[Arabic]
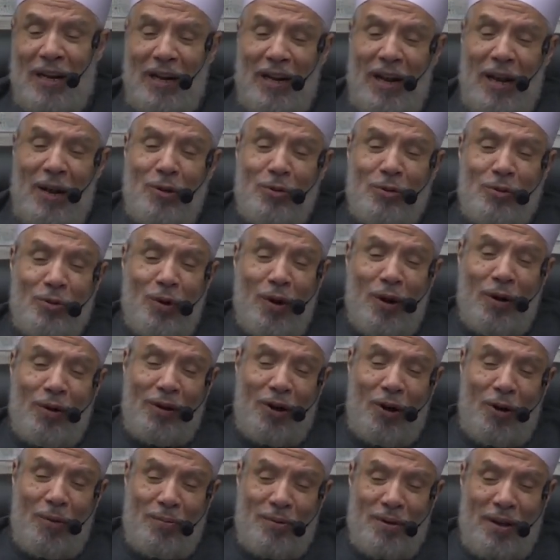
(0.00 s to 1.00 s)
لا
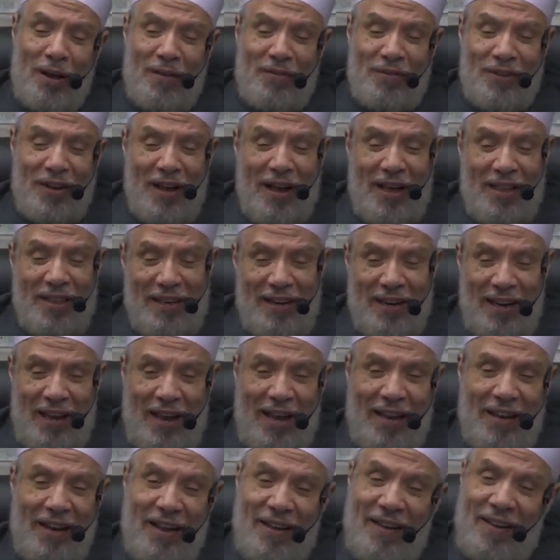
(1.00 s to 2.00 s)
يتوقع منها في هذه
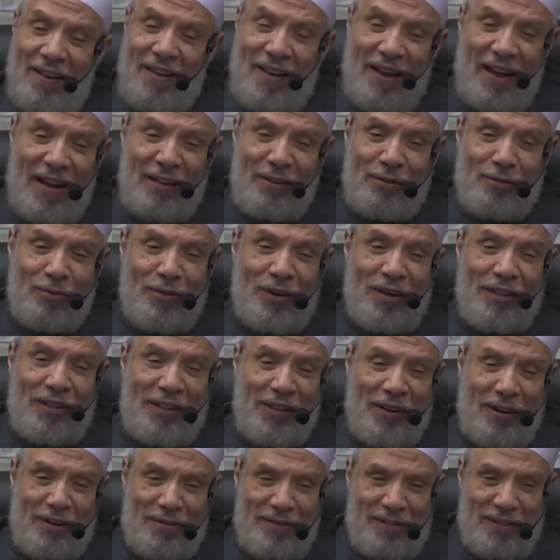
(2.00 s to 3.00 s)
الحالة أن
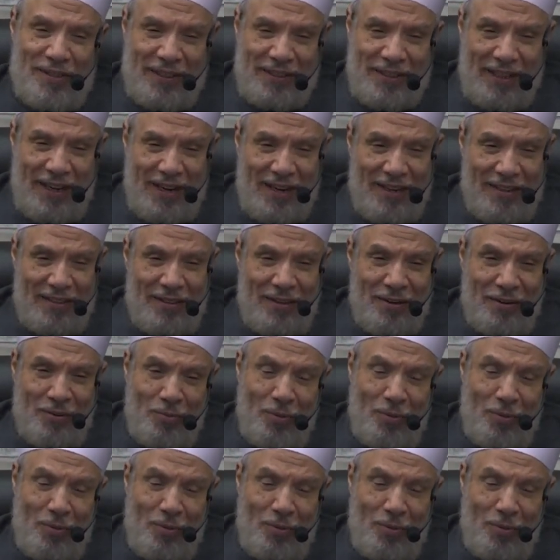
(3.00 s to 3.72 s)
تفكر في الزكاة